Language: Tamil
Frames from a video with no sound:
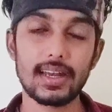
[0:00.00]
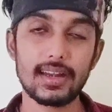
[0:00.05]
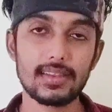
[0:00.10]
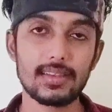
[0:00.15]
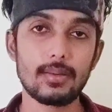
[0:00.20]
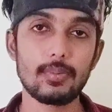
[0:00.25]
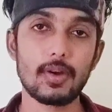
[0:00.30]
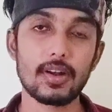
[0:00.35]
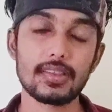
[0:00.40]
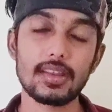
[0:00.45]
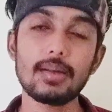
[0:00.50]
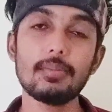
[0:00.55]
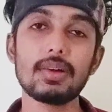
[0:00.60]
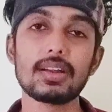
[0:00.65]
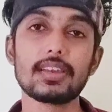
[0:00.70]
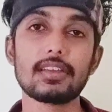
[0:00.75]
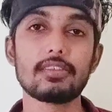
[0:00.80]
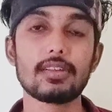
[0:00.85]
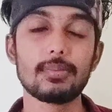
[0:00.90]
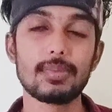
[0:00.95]
எடுத்த படம் தான்
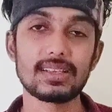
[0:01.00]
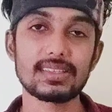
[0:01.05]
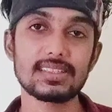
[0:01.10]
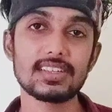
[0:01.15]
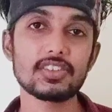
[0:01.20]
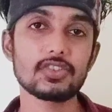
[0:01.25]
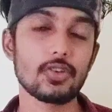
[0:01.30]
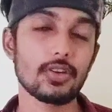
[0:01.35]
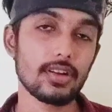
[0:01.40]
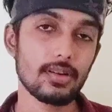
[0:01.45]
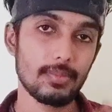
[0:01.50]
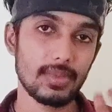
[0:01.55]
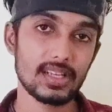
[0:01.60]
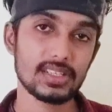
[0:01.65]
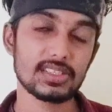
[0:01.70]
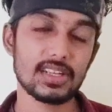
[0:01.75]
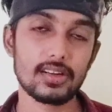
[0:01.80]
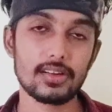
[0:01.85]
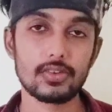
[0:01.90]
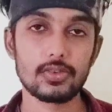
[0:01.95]
பட் இவங்க மெசேஜ் சொல்கிற
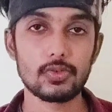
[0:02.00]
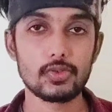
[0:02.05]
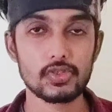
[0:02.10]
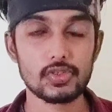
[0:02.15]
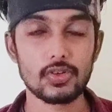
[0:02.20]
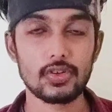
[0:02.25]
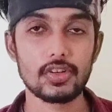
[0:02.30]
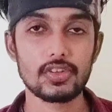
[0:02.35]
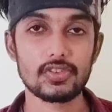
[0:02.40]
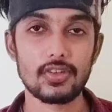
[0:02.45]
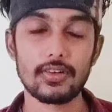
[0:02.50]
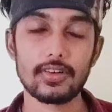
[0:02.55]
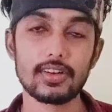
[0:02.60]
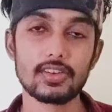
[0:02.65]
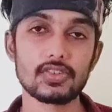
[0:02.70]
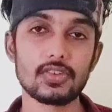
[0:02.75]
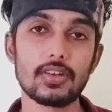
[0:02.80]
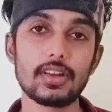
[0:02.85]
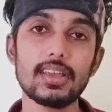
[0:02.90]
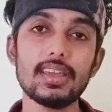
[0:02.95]
பேஸ்ட் ஆன் ட்ரூ ஸ்டோரி
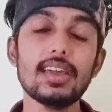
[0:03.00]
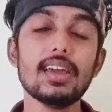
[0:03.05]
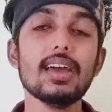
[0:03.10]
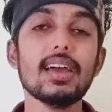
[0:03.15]
சொல்கிறேன்னு சொல்லி